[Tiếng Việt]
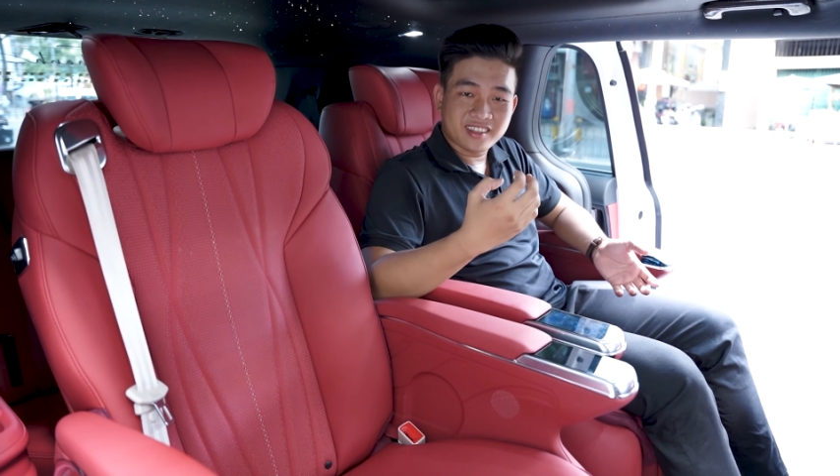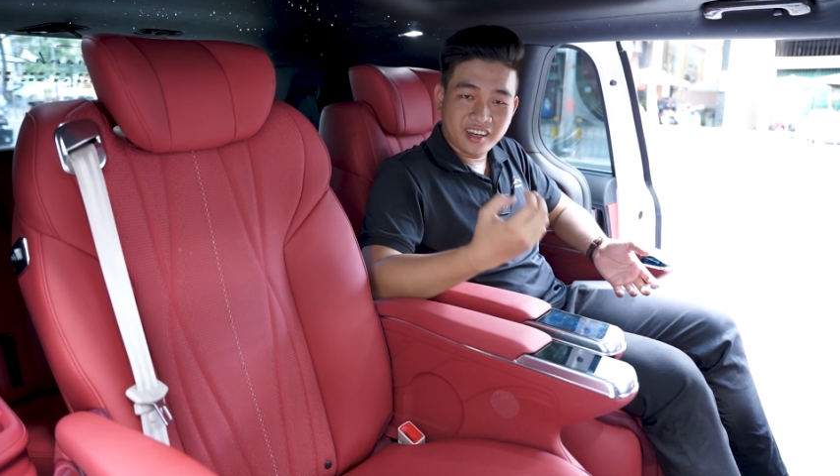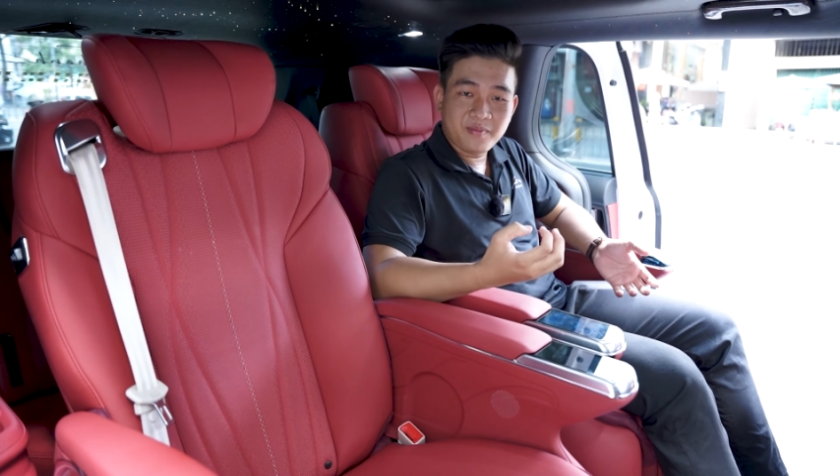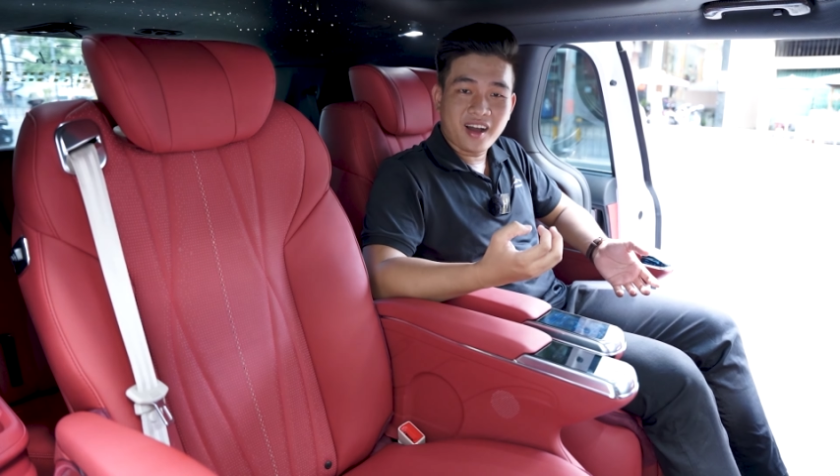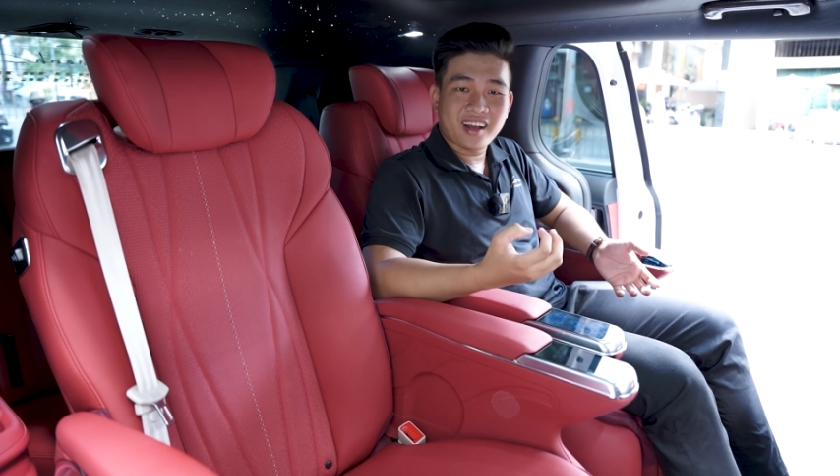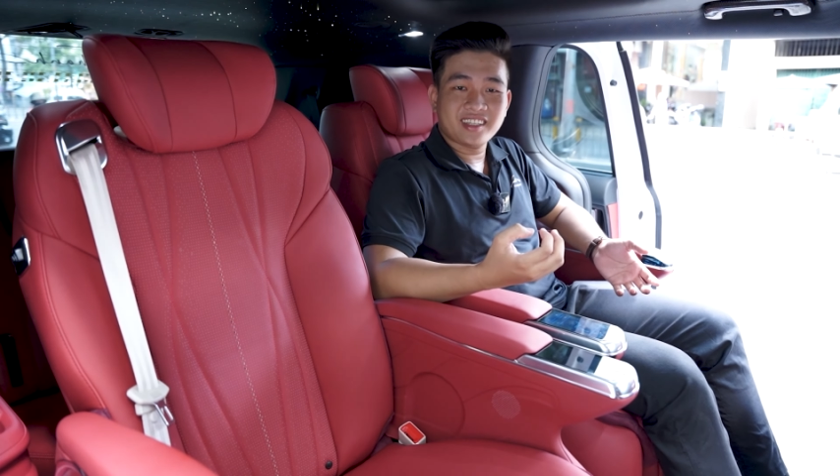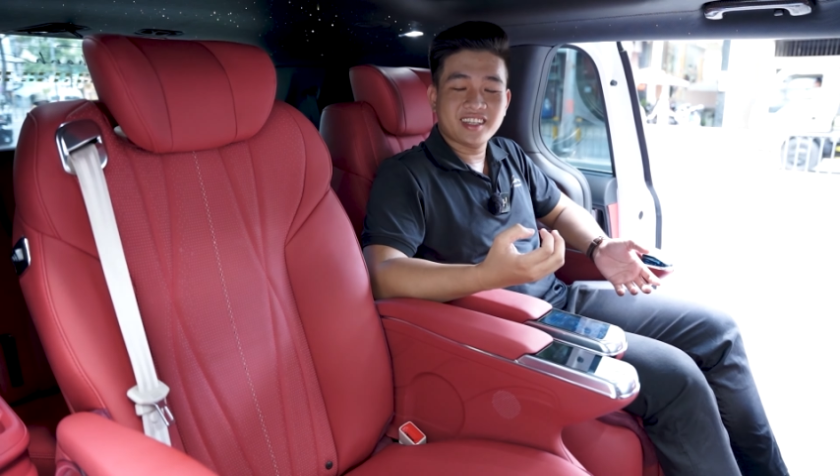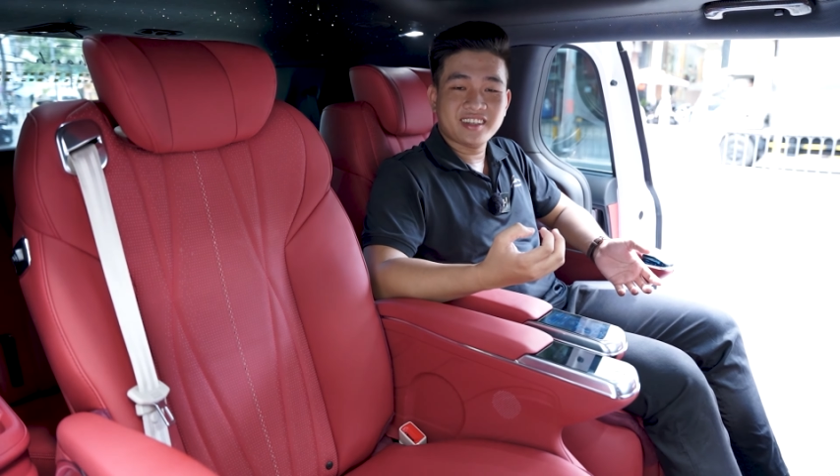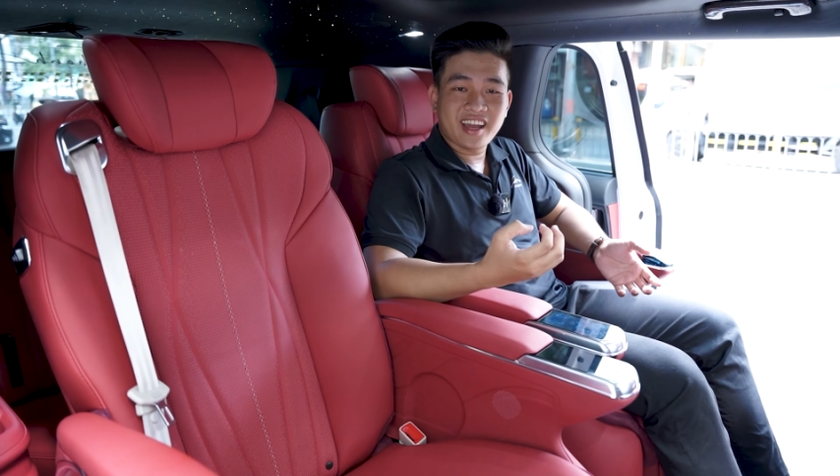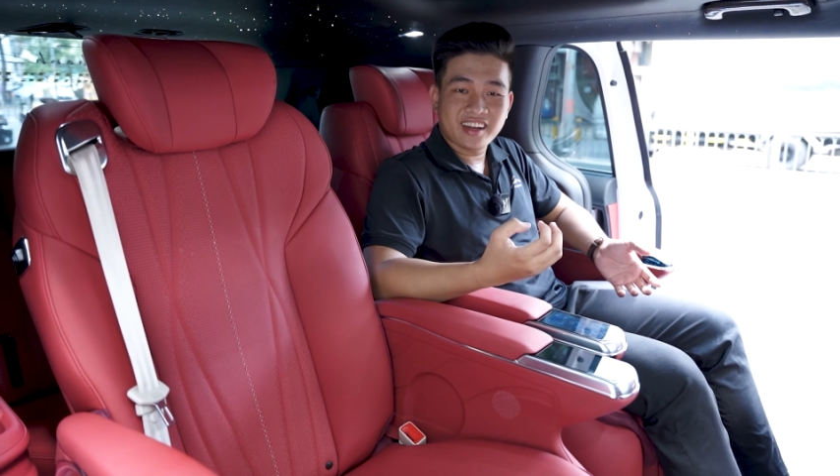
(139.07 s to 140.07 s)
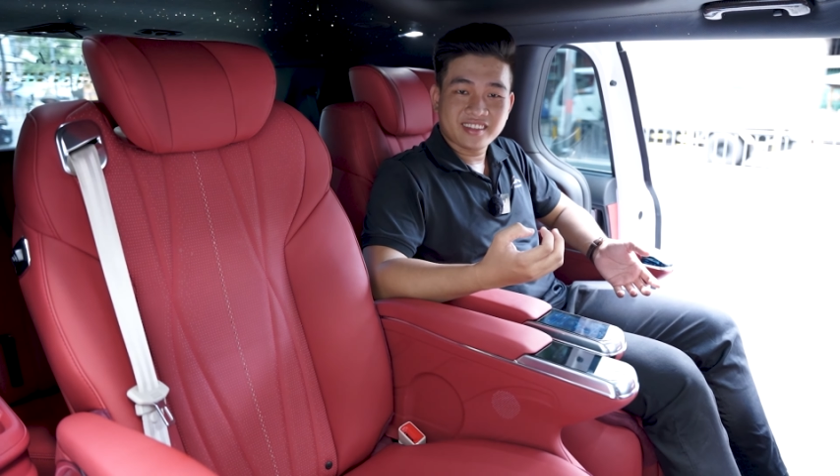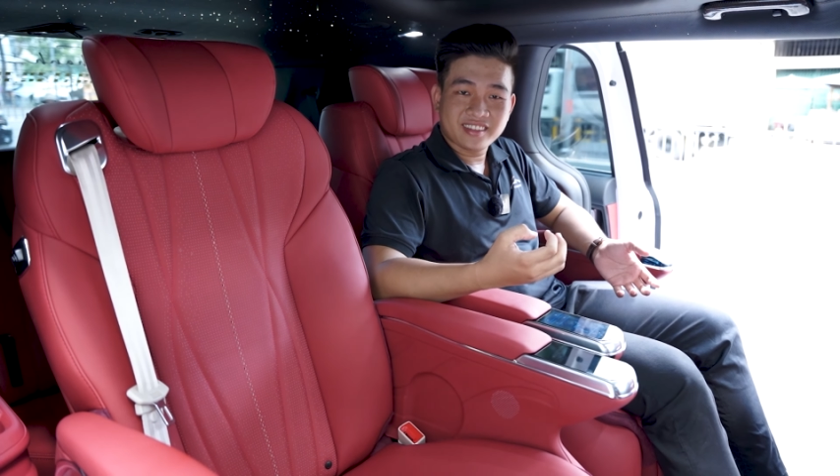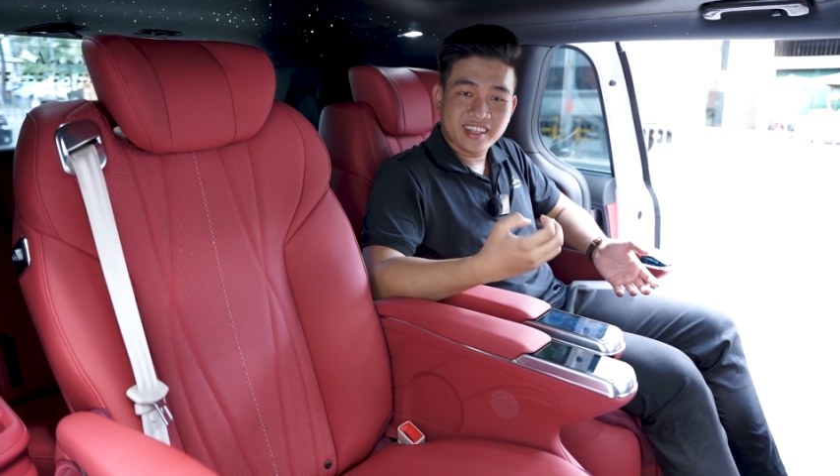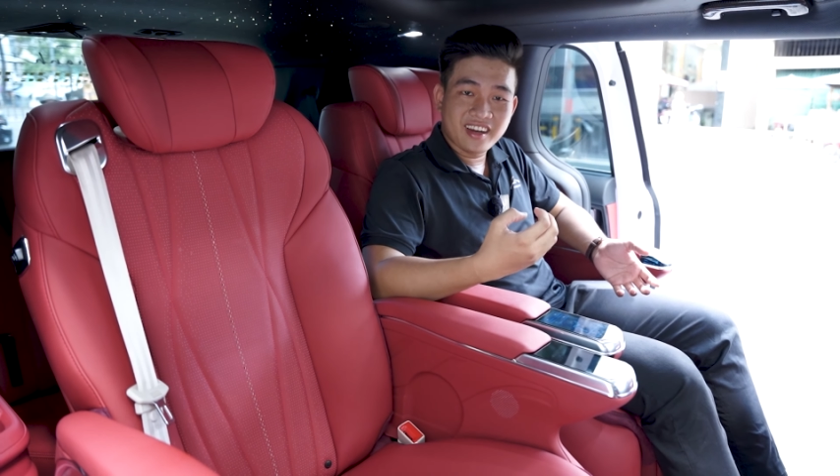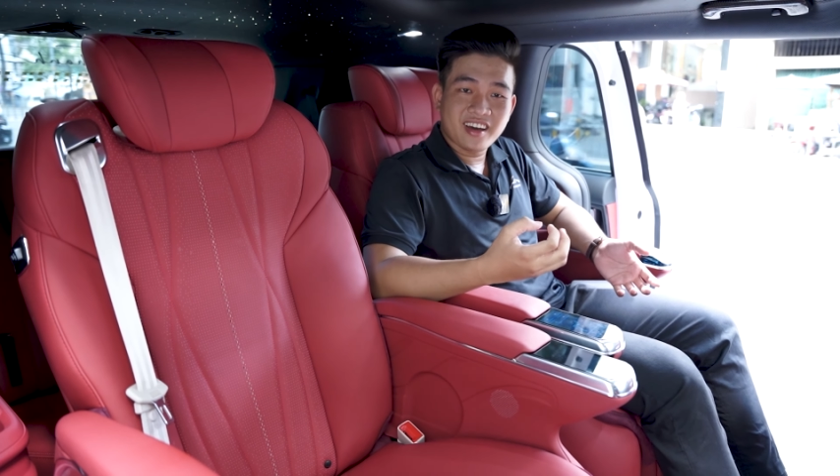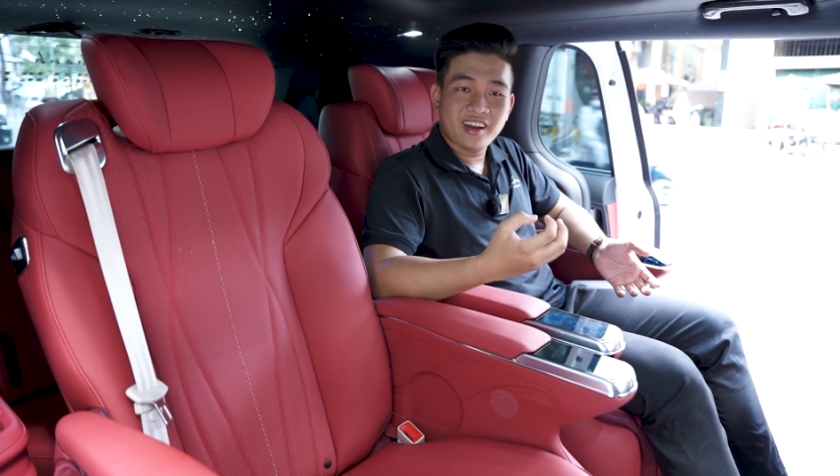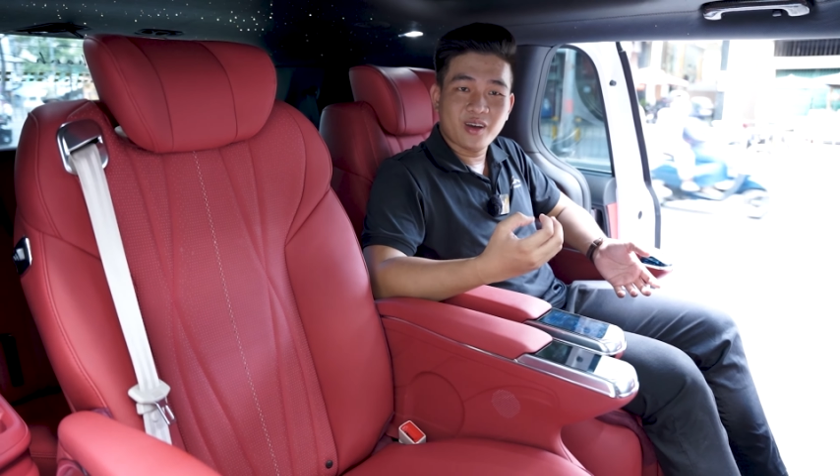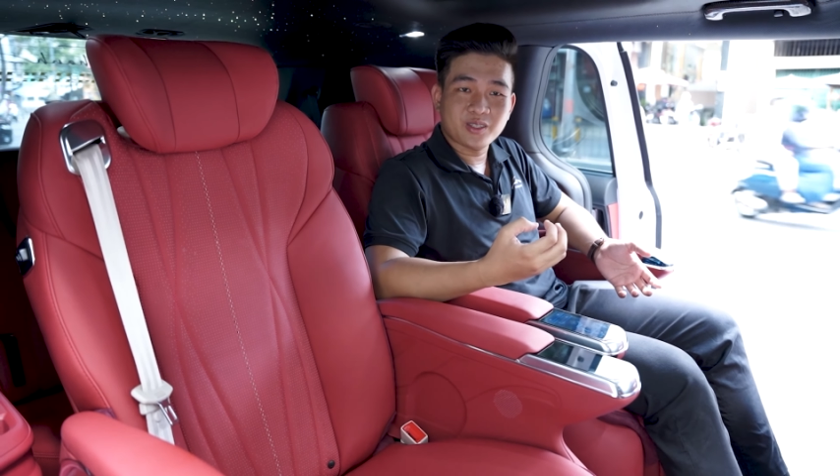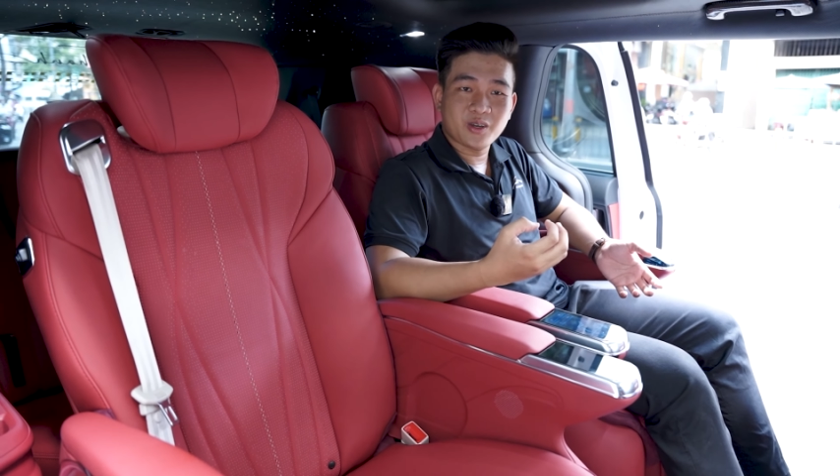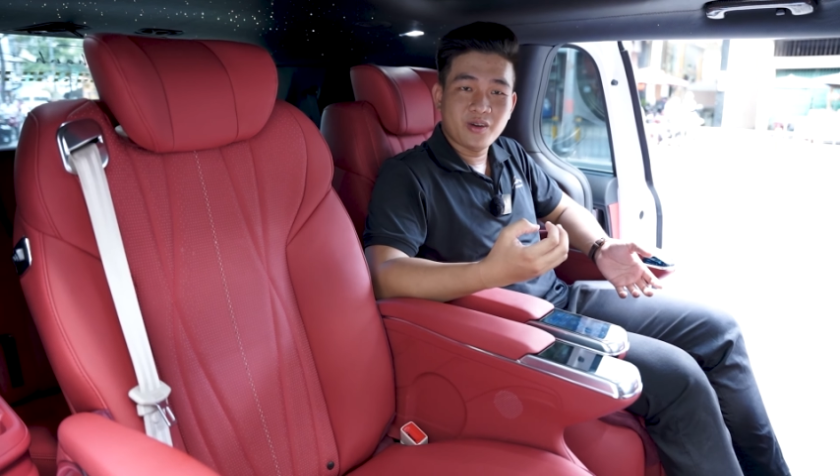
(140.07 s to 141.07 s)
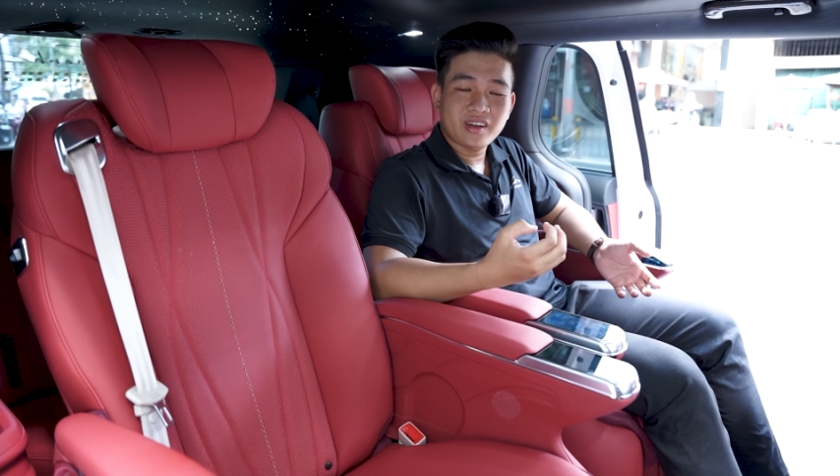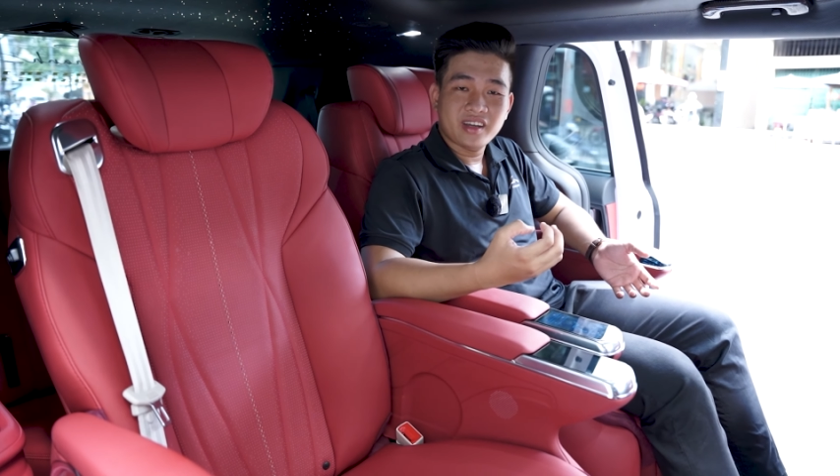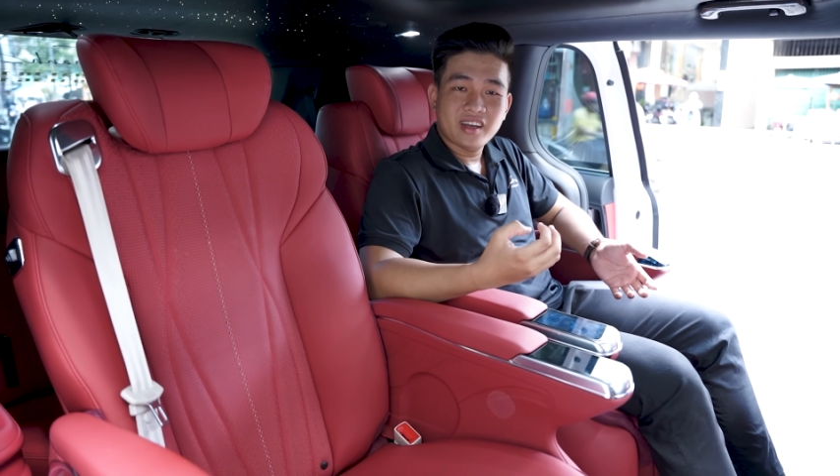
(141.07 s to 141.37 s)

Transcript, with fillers: tự bật cái chức năng tiến lên lùi xuống